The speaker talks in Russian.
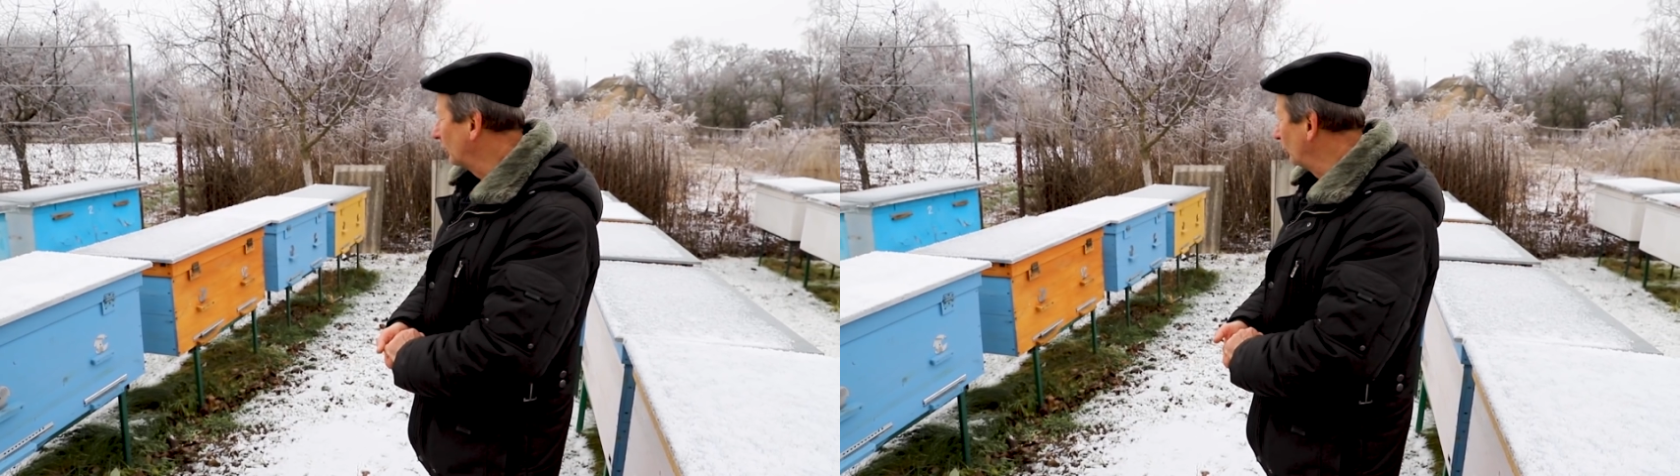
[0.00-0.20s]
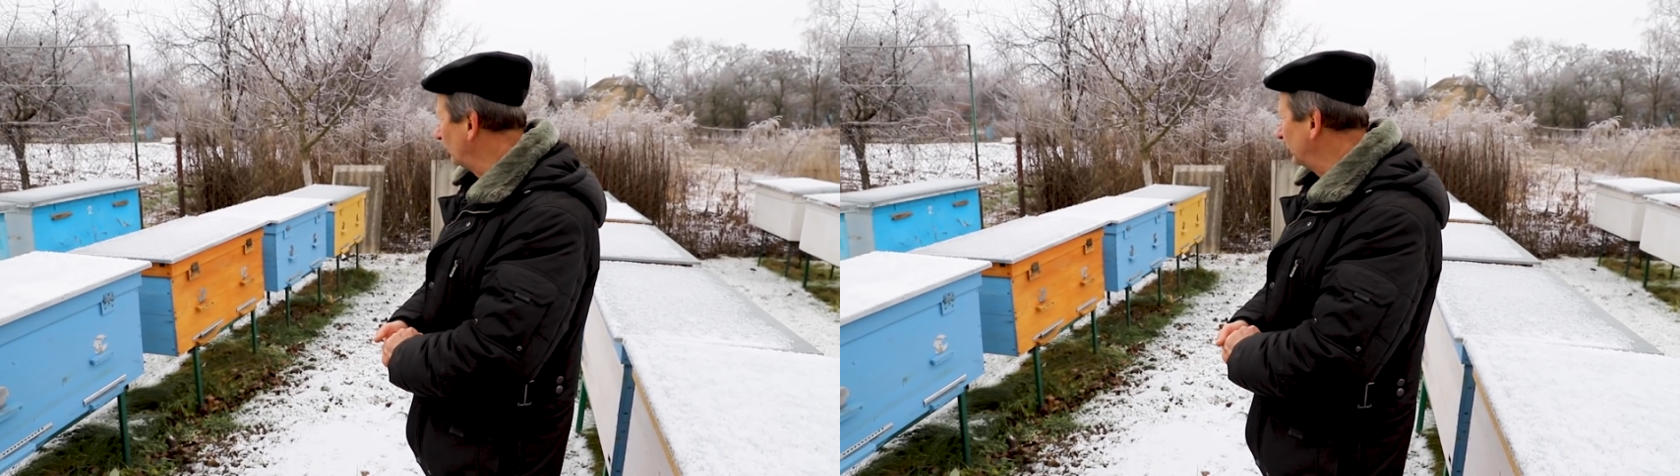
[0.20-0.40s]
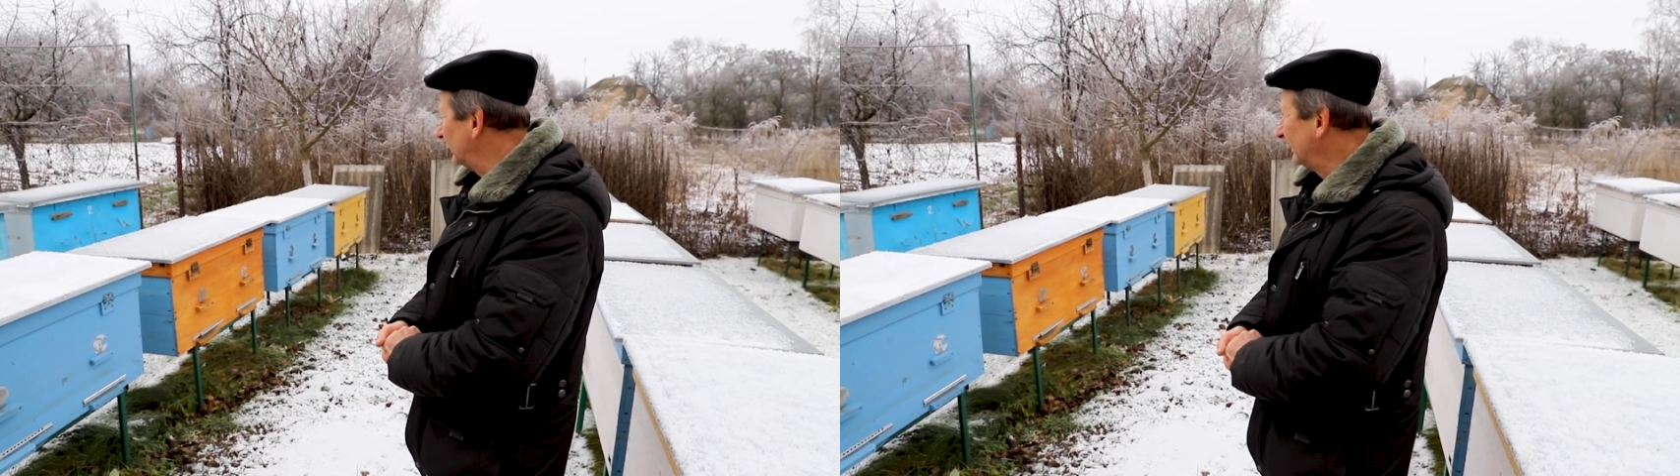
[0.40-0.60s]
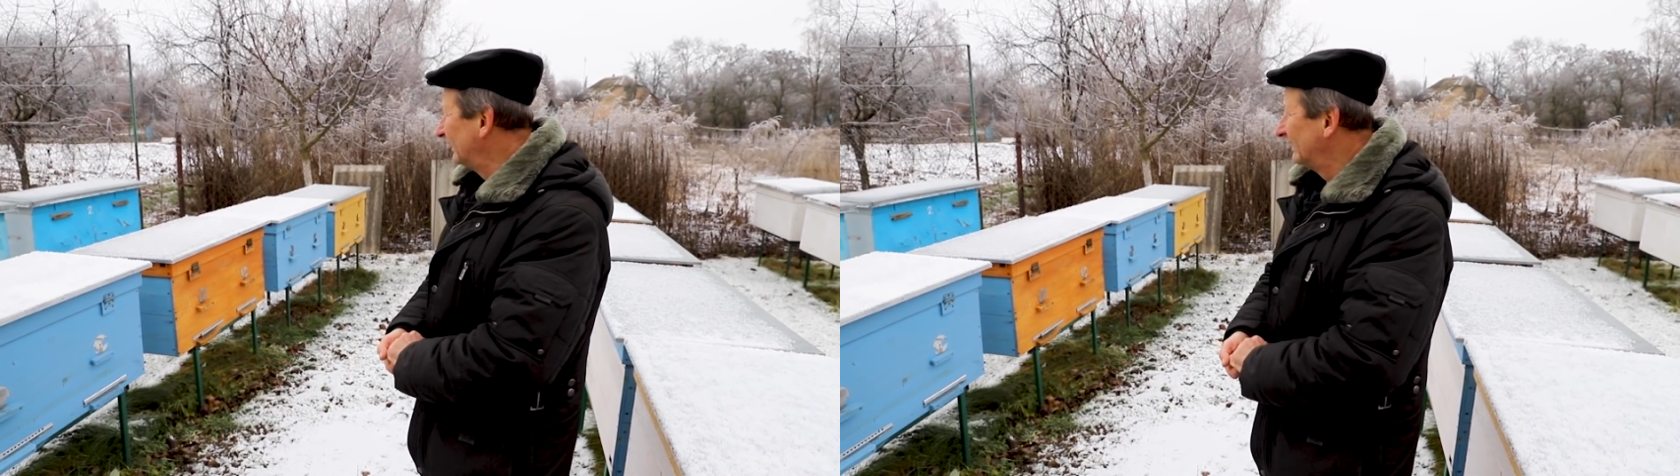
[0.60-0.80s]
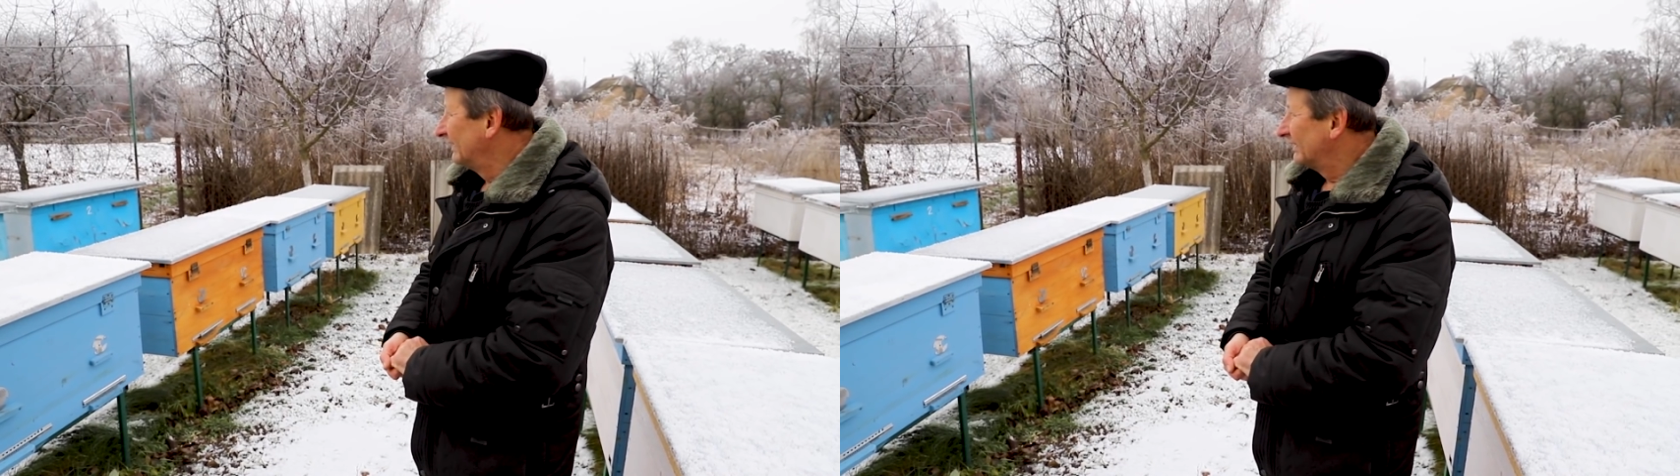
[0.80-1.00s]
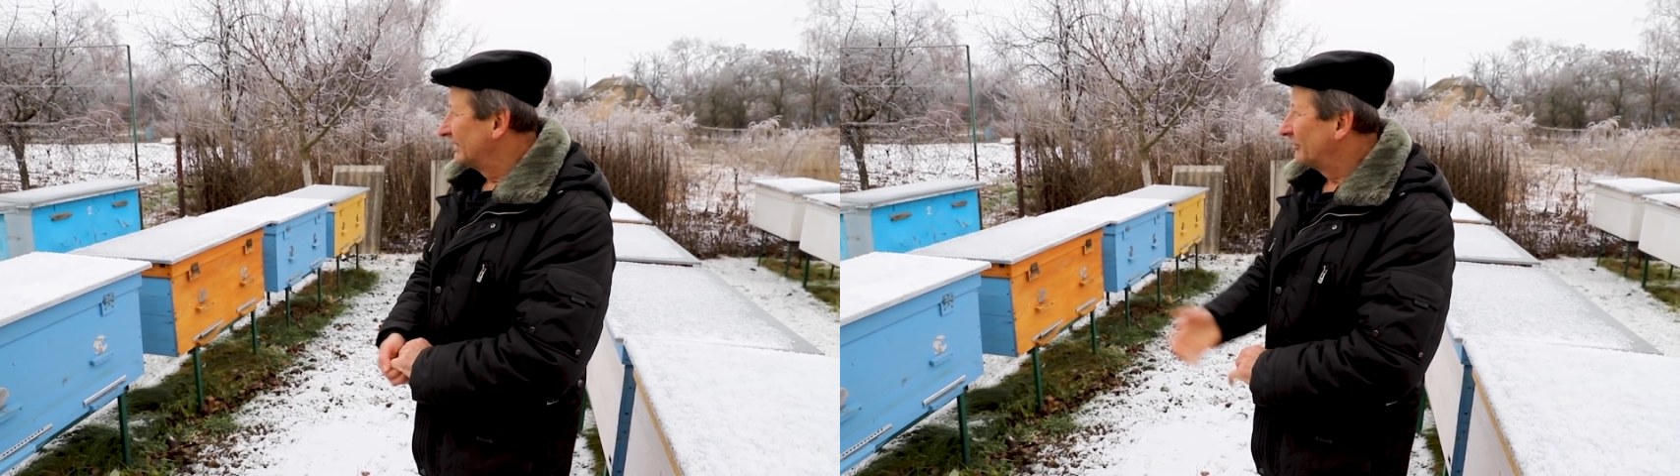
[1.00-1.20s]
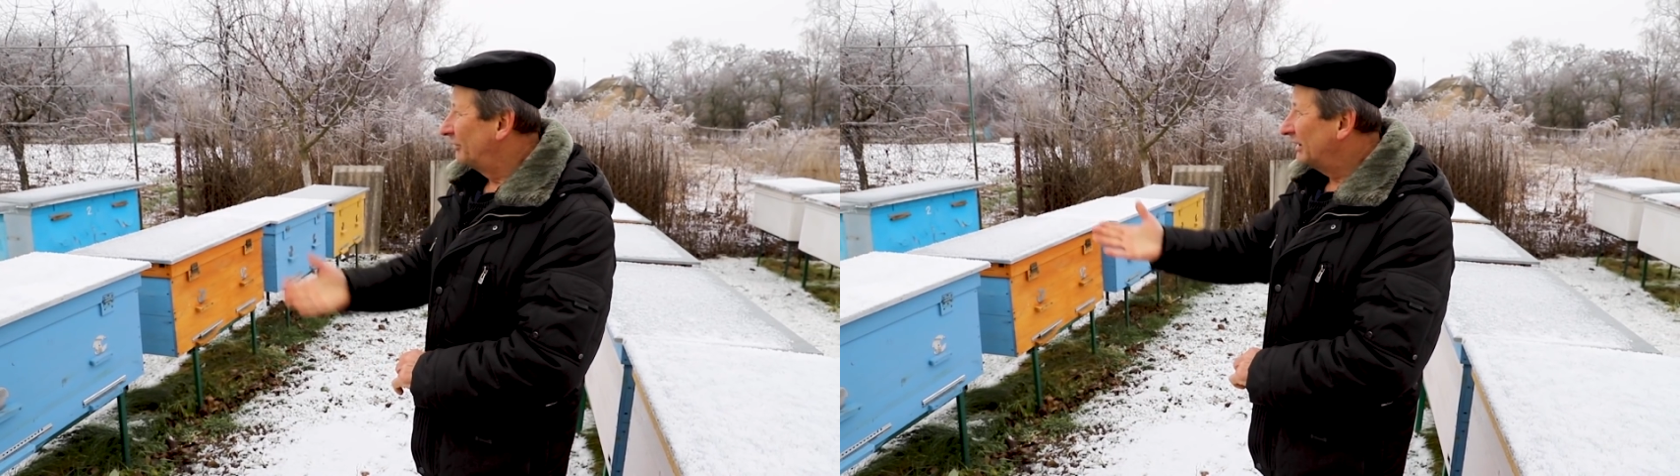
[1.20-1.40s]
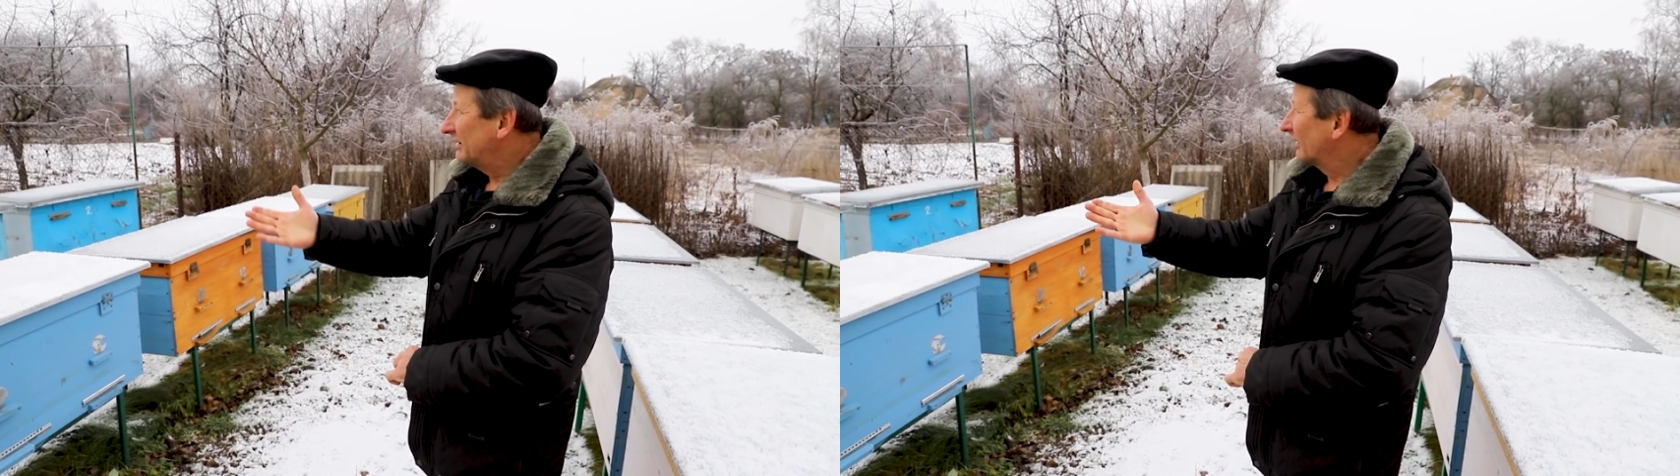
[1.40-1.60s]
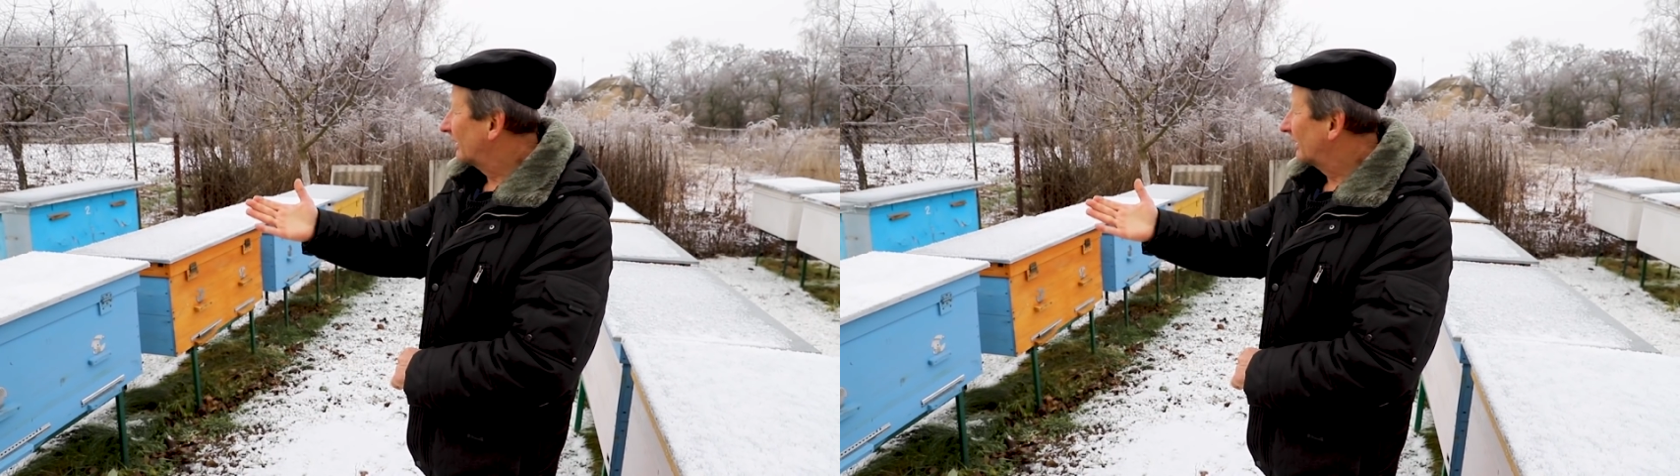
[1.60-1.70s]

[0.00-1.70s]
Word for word: ульи. Ветер,